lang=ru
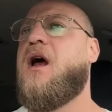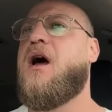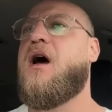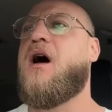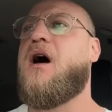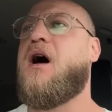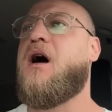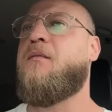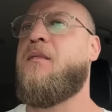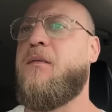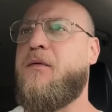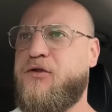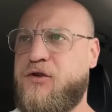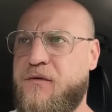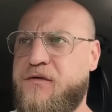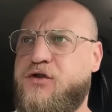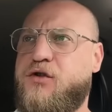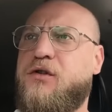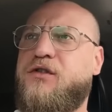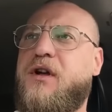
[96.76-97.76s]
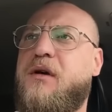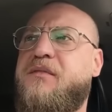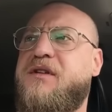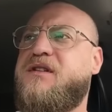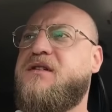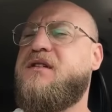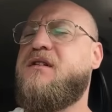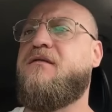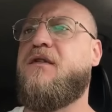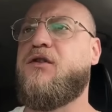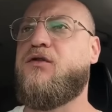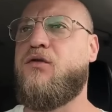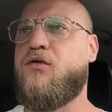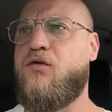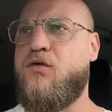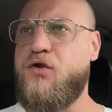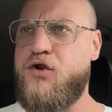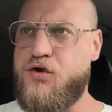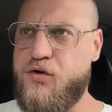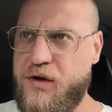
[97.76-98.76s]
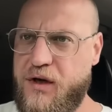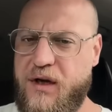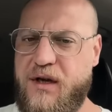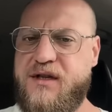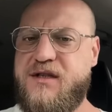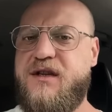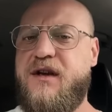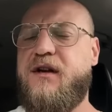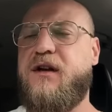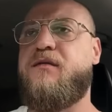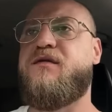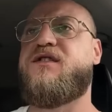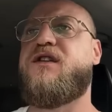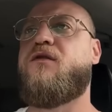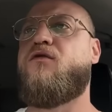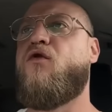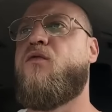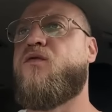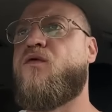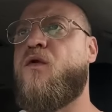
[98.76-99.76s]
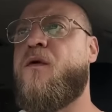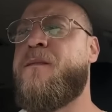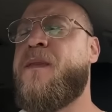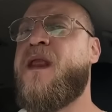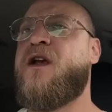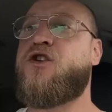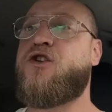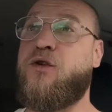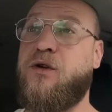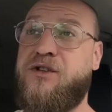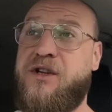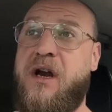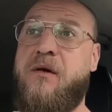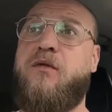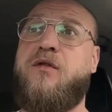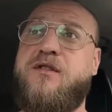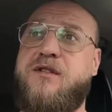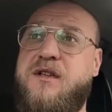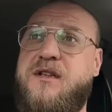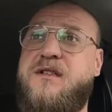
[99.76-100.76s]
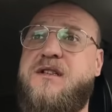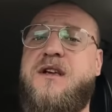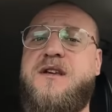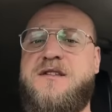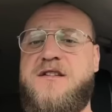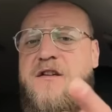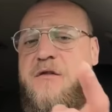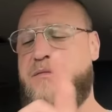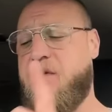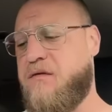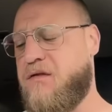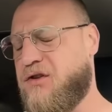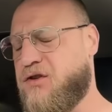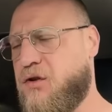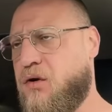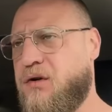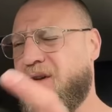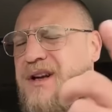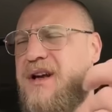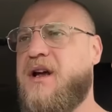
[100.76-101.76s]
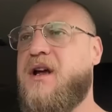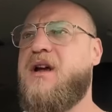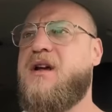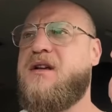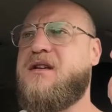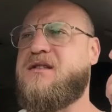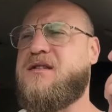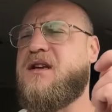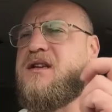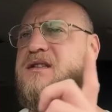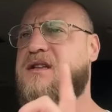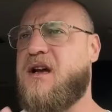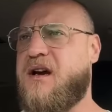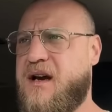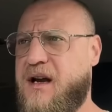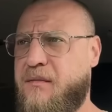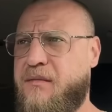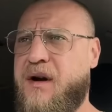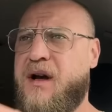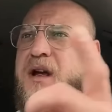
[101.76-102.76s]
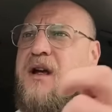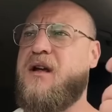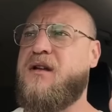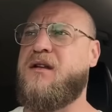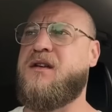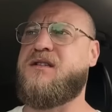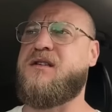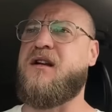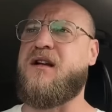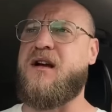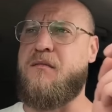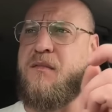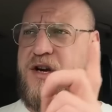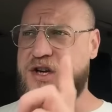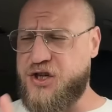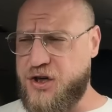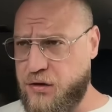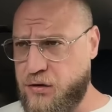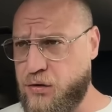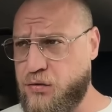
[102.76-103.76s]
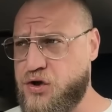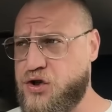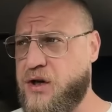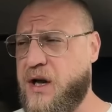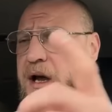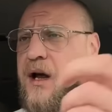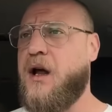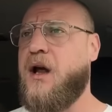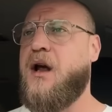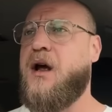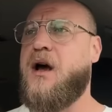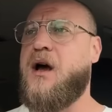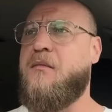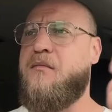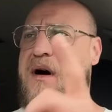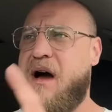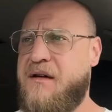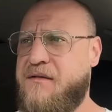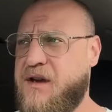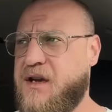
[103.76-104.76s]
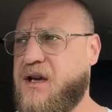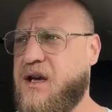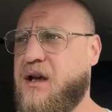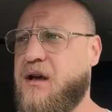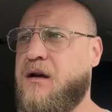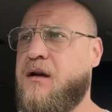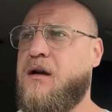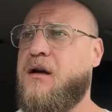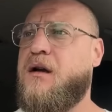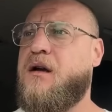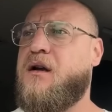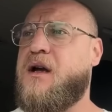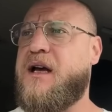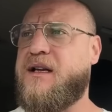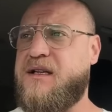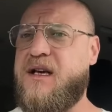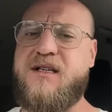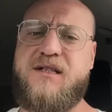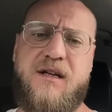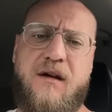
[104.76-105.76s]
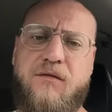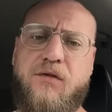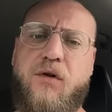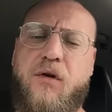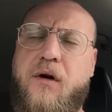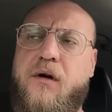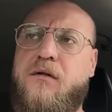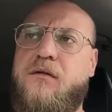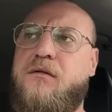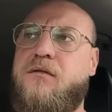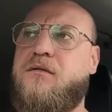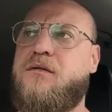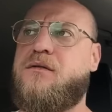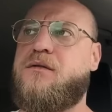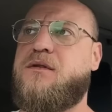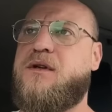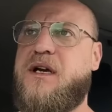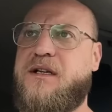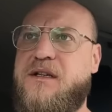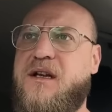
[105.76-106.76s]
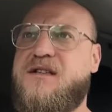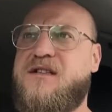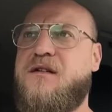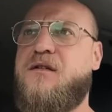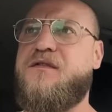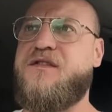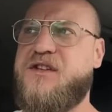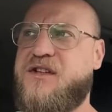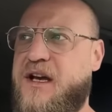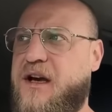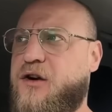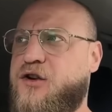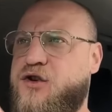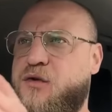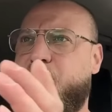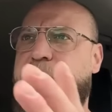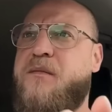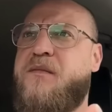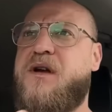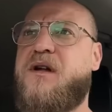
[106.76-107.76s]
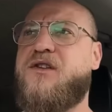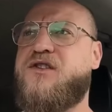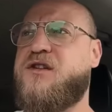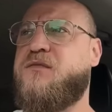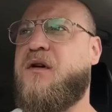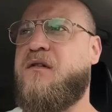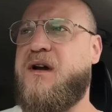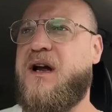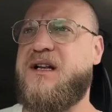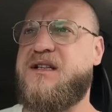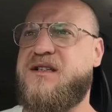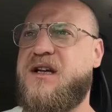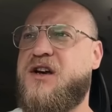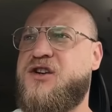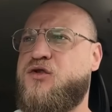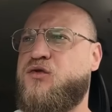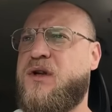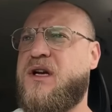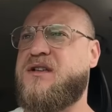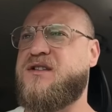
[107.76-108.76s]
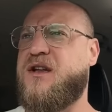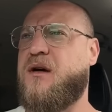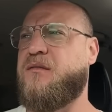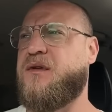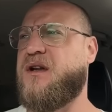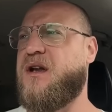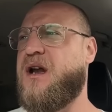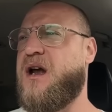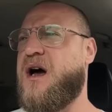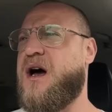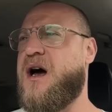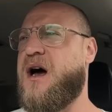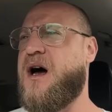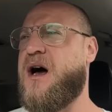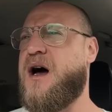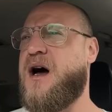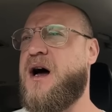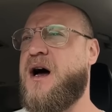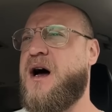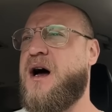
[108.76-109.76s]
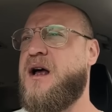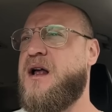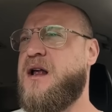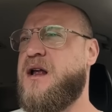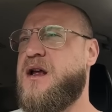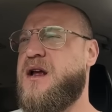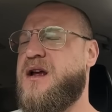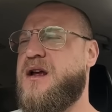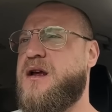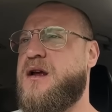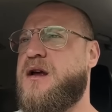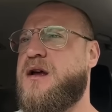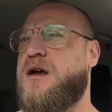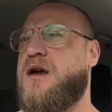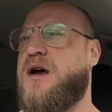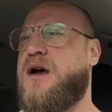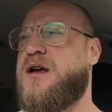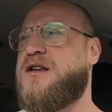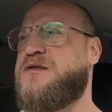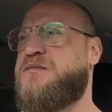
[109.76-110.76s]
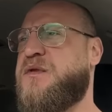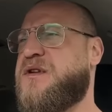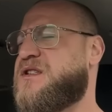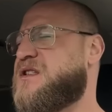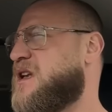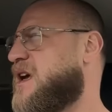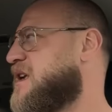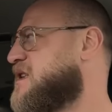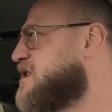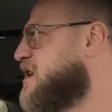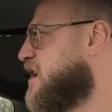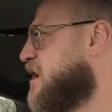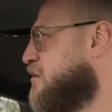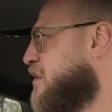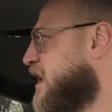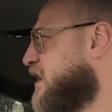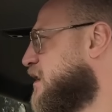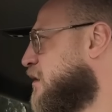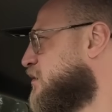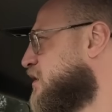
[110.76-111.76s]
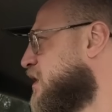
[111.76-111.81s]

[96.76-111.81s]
А, мы потом все это объединим в одну кучу и сделаем закупку. Что требуется? Естественно, FPV-дроны, естественно, рэбы, несколько машин нужно, а, мавики. Это основное. Это основное всегда еще по мелочи добавляется. Также у нас там для Э, спецназ за ребятам